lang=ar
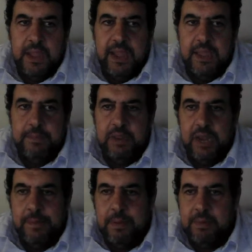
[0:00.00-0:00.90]
عام
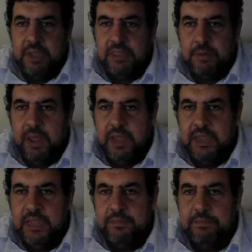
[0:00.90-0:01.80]
إلى مملكة
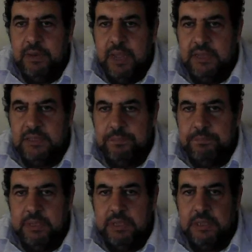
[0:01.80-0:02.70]
البحرين مع
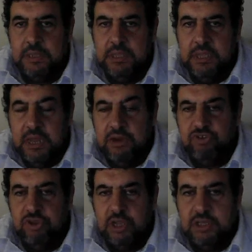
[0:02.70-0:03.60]
تطبيق
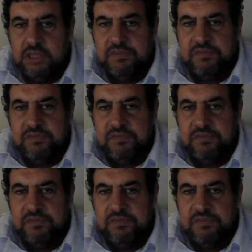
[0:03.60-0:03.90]
الاشتراطات